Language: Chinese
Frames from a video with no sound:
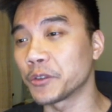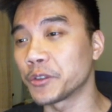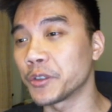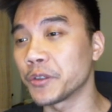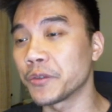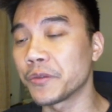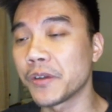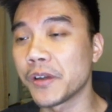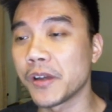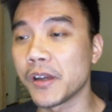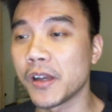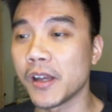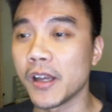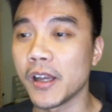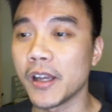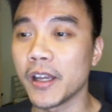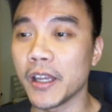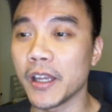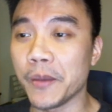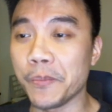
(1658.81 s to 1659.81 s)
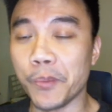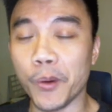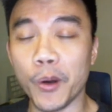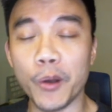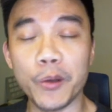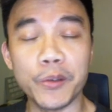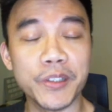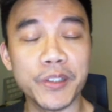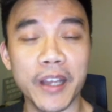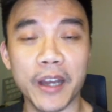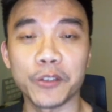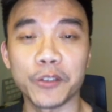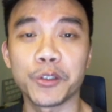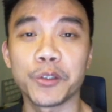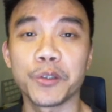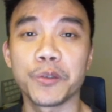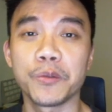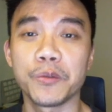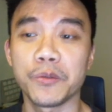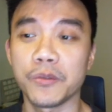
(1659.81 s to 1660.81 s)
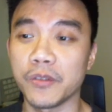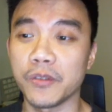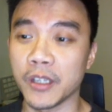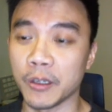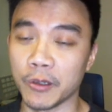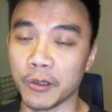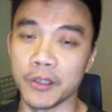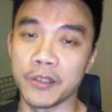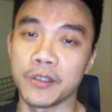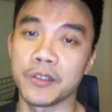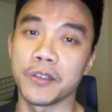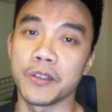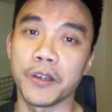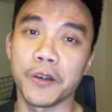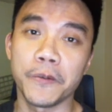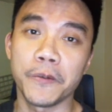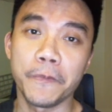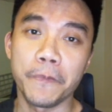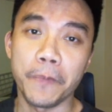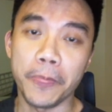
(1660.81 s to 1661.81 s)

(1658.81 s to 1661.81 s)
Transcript: to，it boils down to 言论自由。